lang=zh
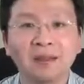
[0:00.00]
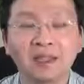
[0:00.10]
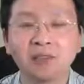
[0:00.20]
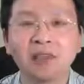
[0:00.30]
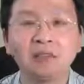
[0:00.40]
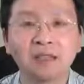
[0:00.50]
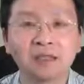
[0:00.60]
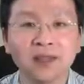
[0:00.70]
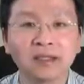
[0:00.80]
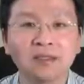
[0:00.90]
他最终
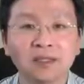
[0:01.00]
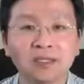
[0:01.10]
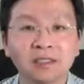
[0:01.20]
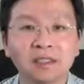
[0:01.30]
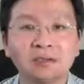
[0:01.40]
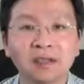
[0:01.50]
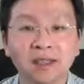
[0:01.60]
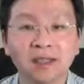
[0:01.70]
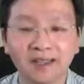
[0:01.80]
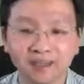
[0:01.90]
能带来什么结果，
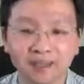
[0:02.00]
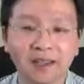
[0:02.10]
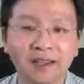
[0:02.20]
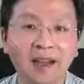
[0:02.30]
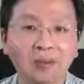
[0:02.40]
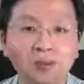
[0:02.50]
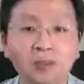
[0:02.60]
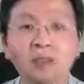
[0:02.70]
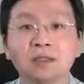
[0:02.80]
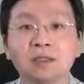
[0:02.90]
那还真得看
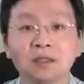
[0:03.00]
运气。